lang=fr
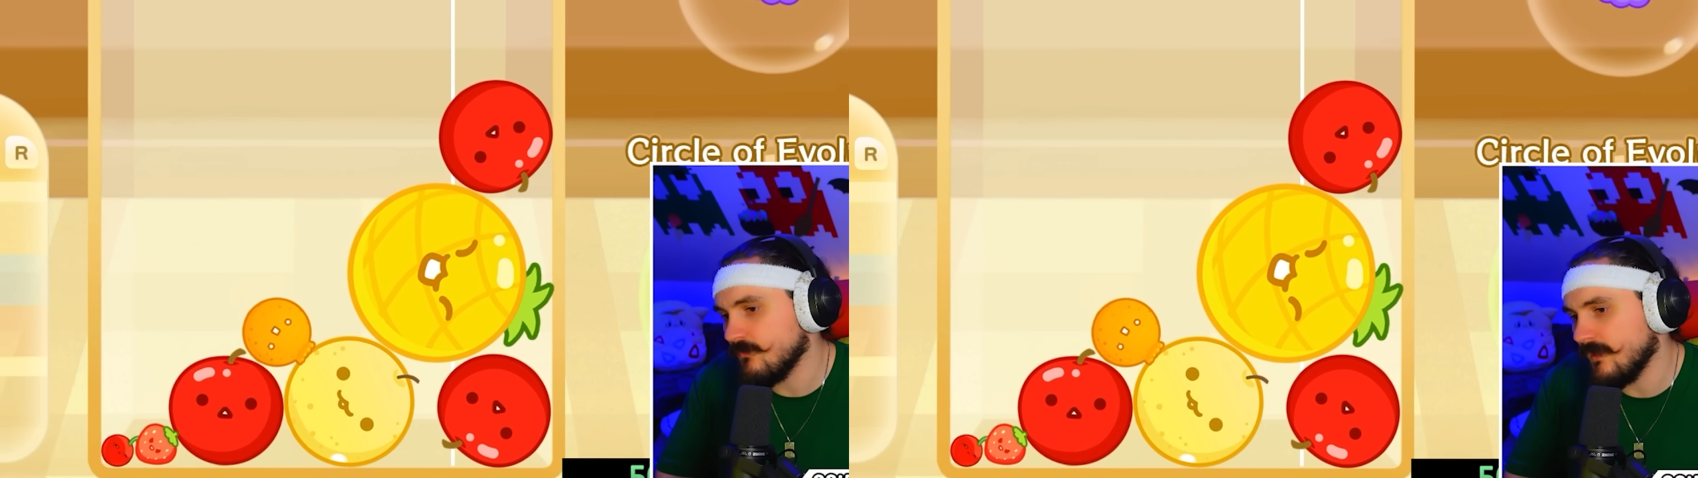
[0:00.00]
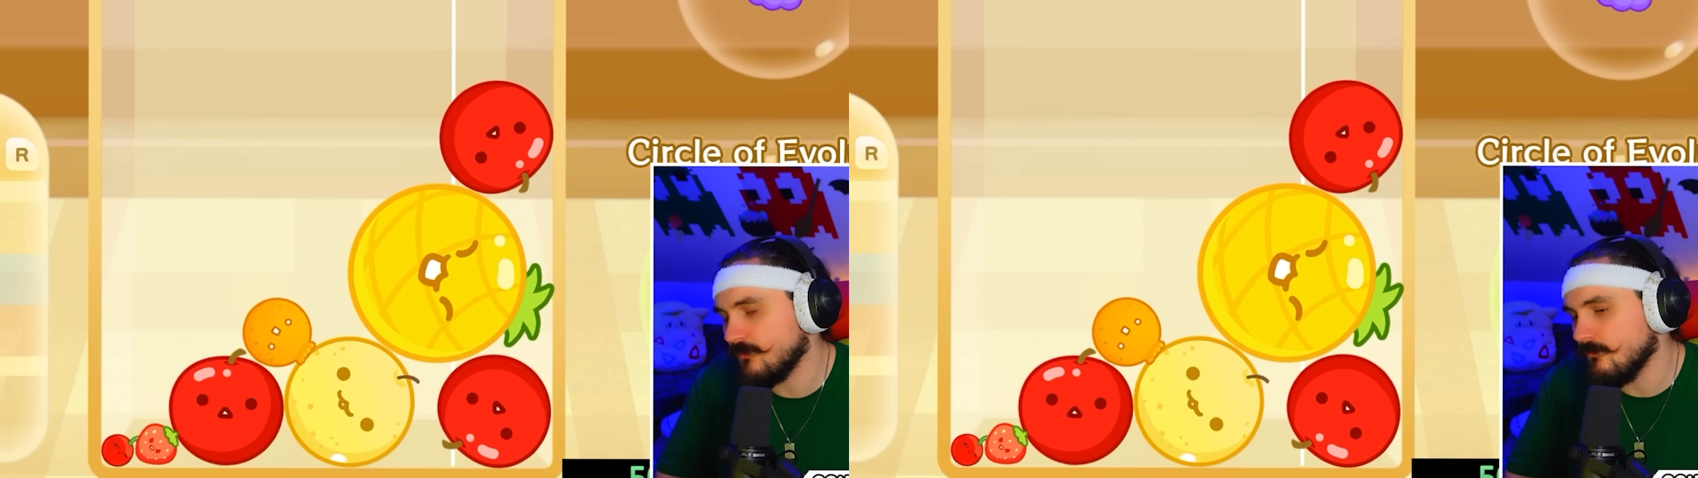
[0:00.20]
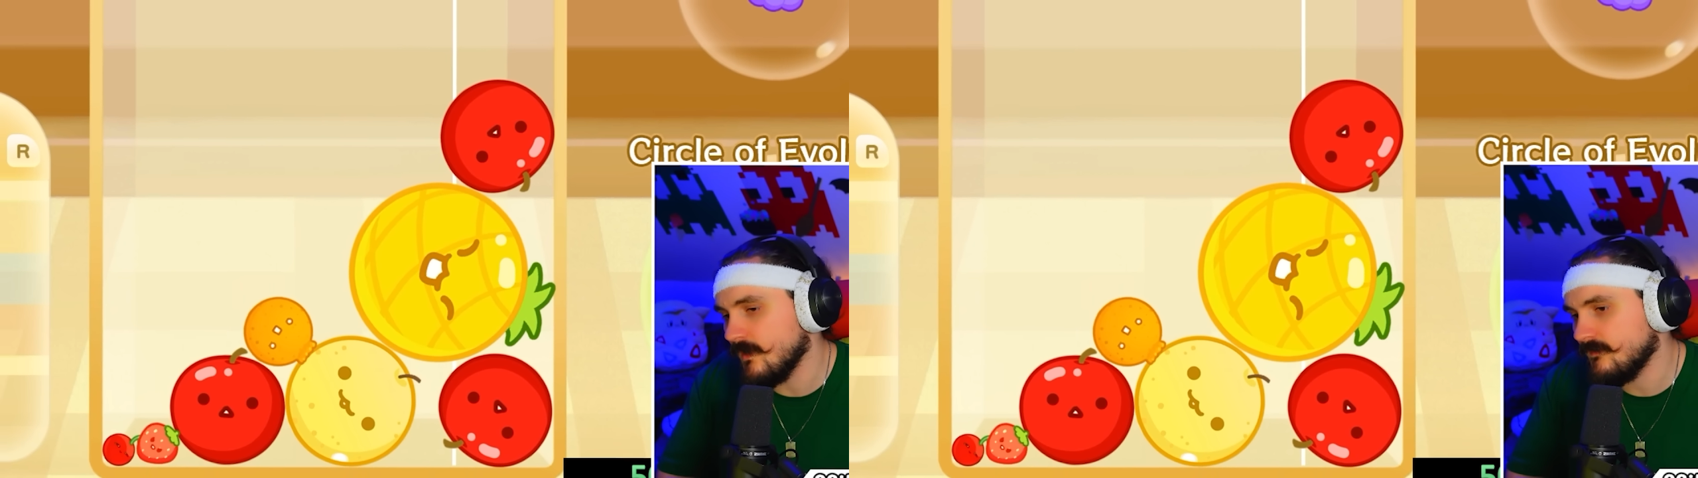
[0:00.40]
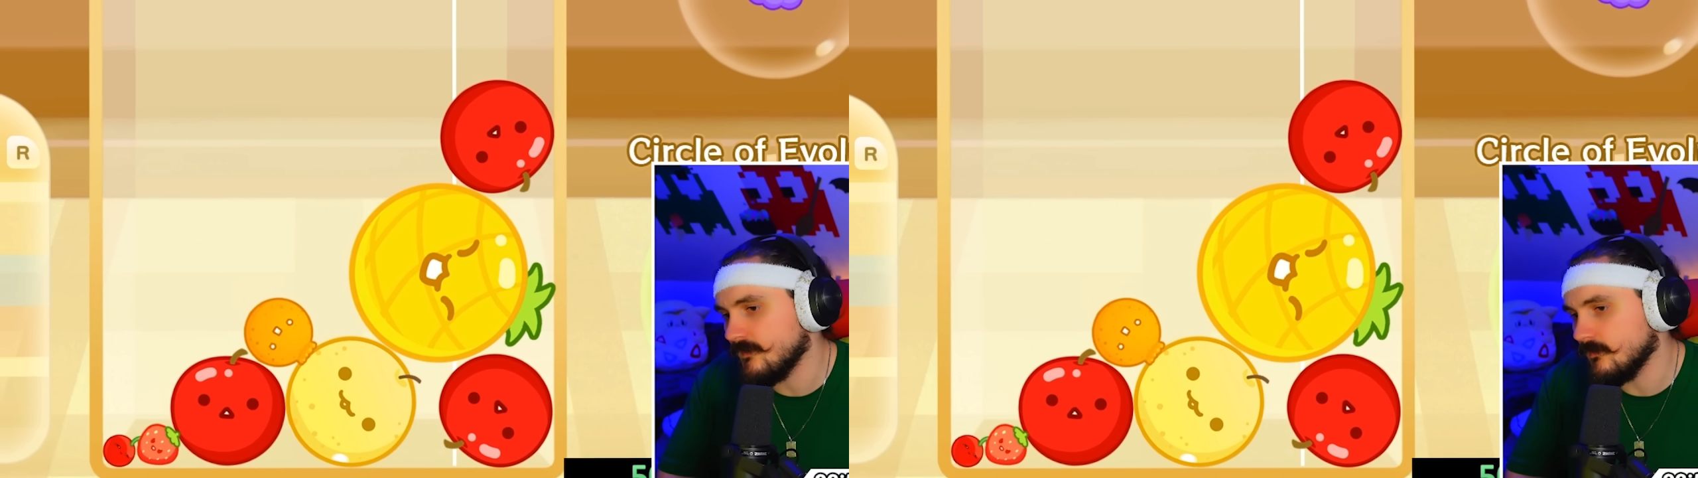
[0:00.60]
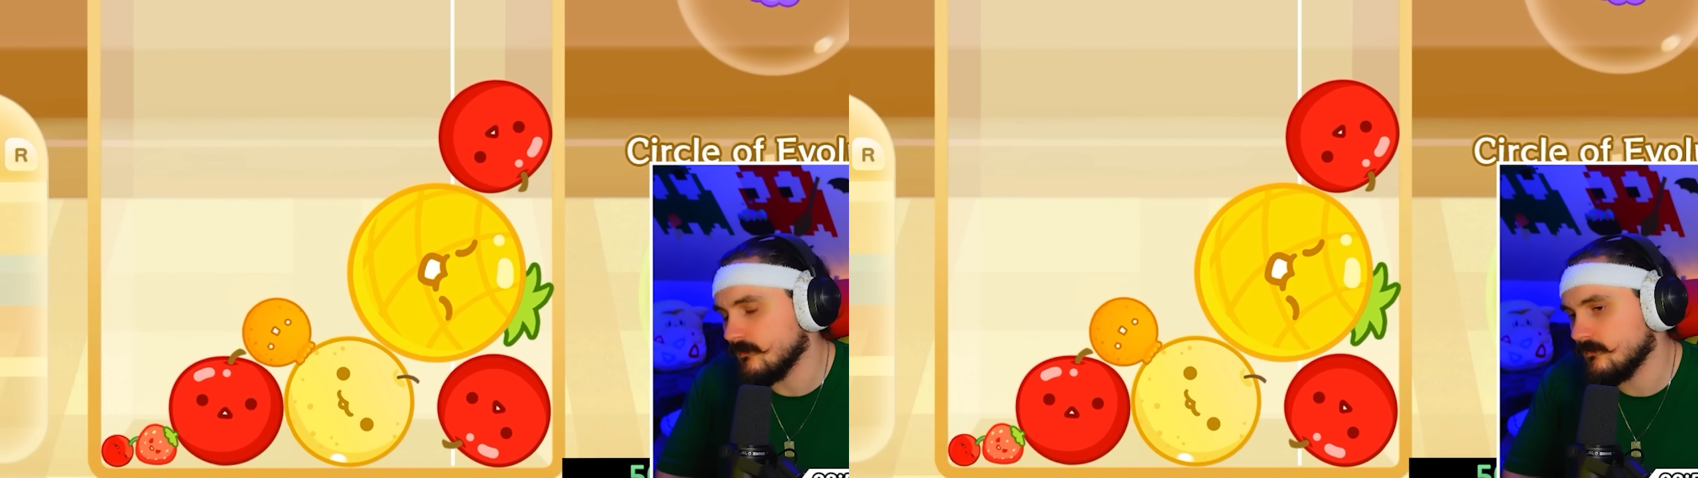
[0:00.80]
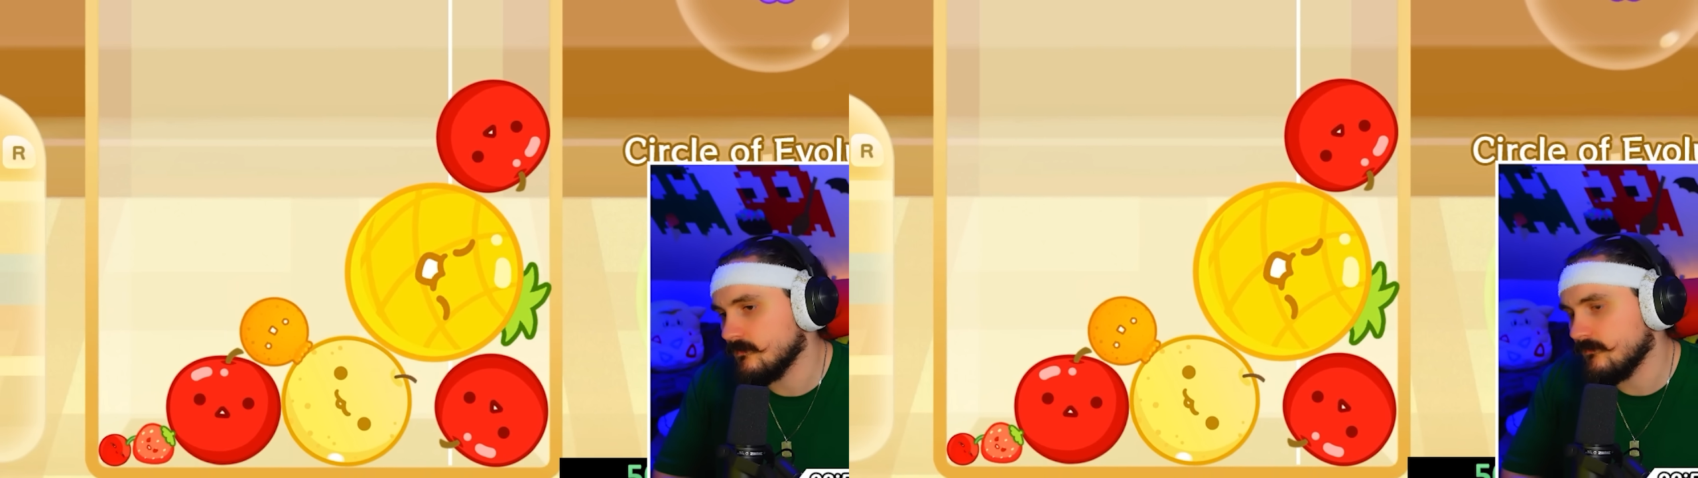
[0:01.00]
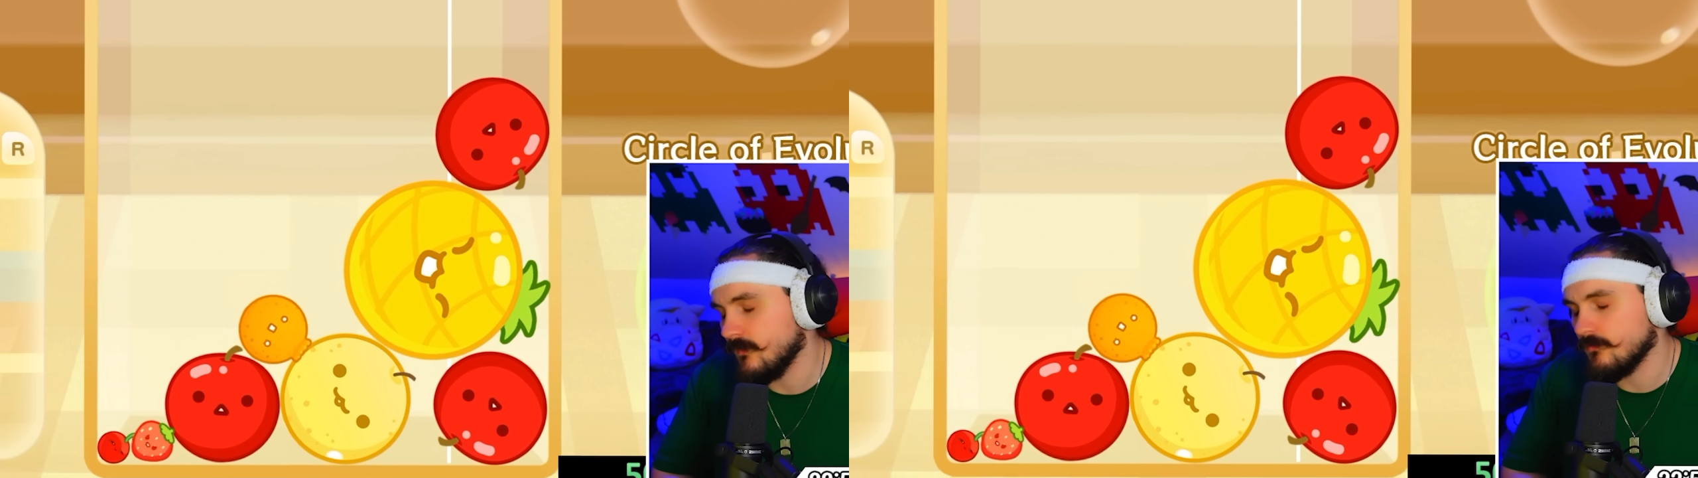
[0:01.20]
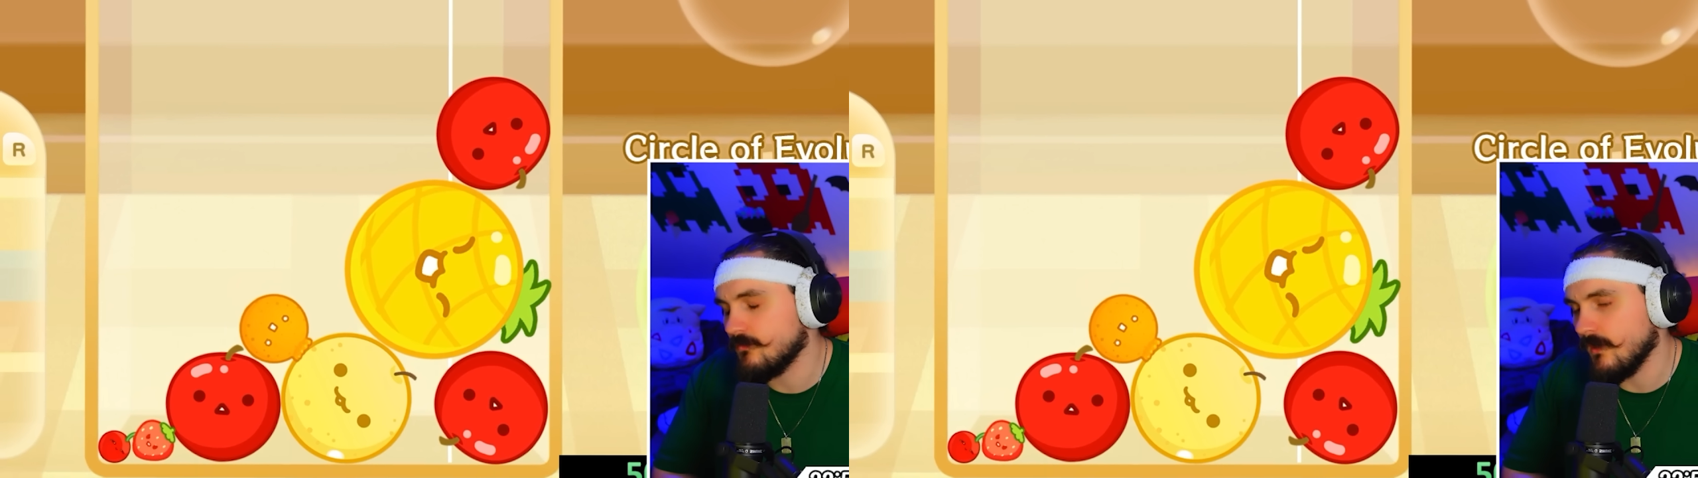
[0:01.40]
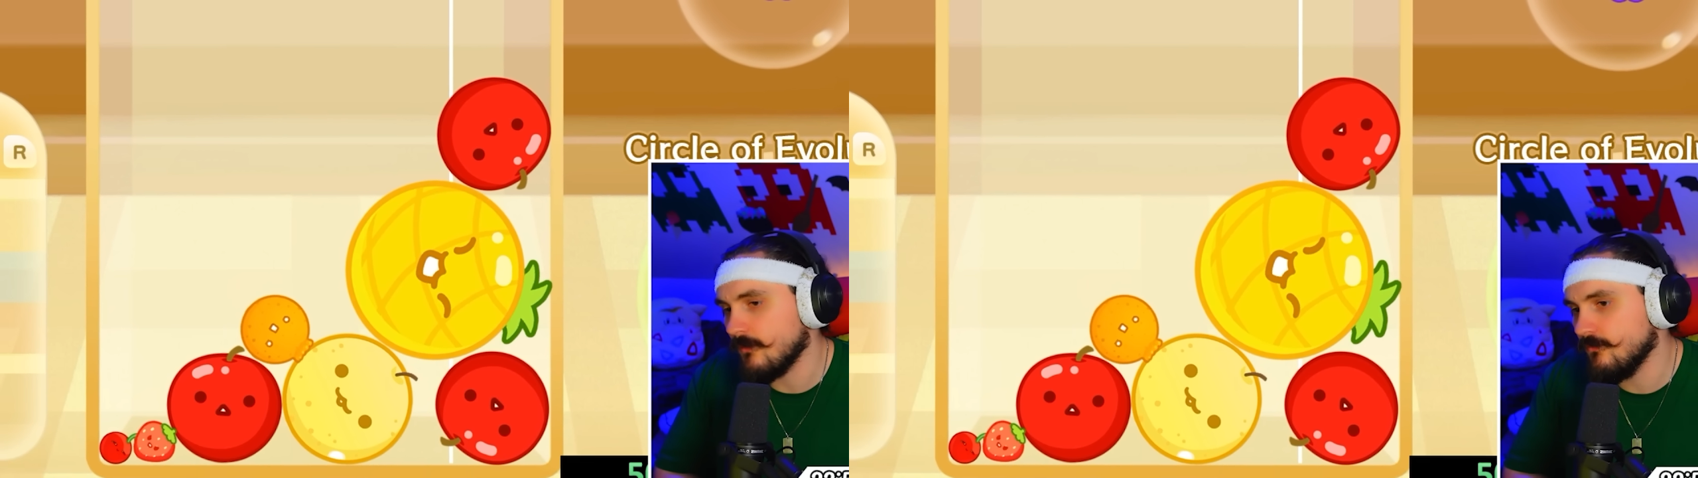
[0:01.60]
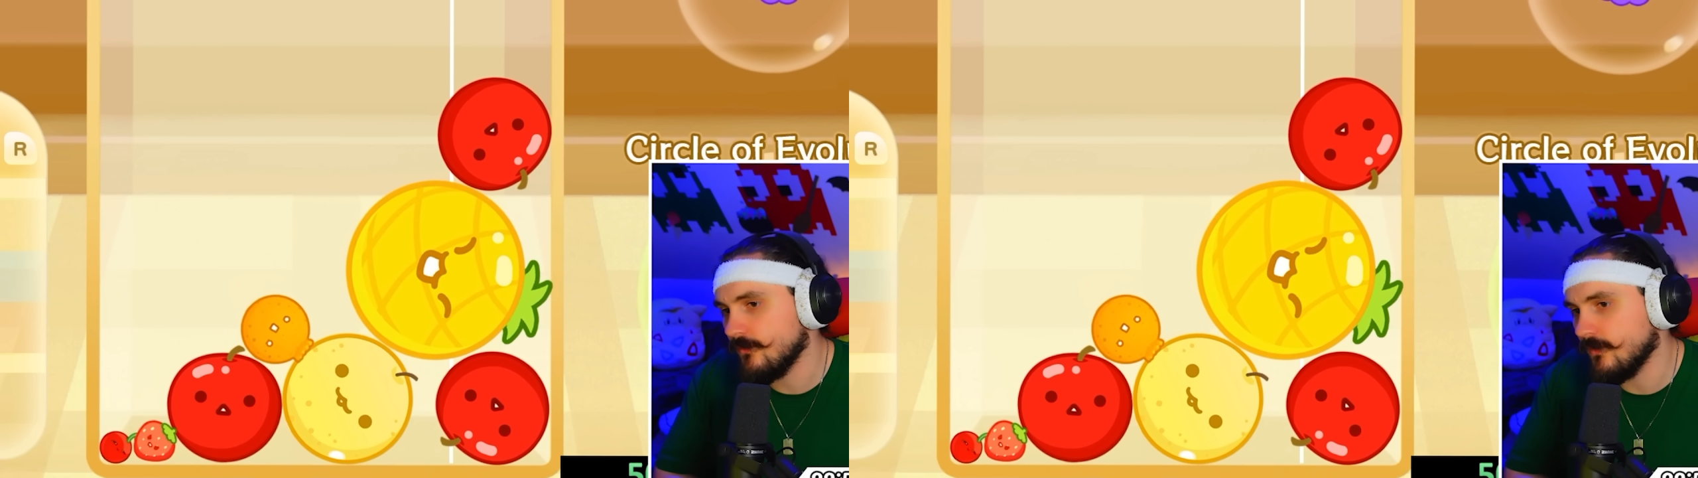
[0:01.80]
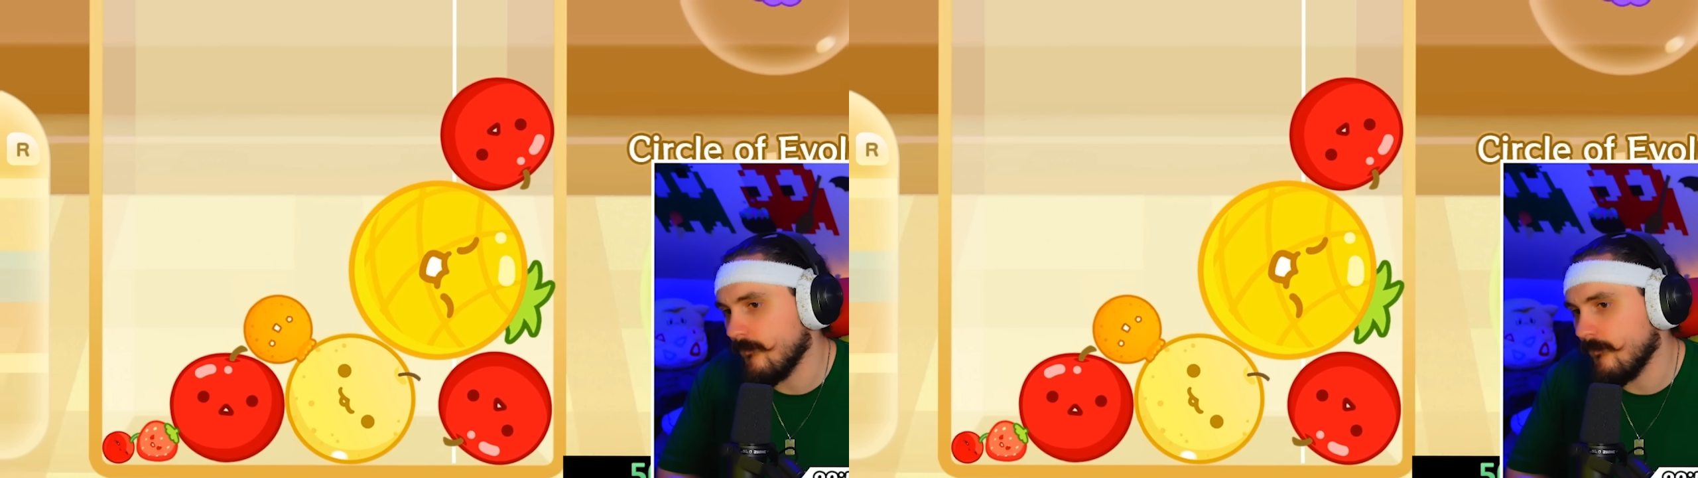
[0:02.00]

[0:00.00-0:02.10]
sur la droite, euh, sur la gauche.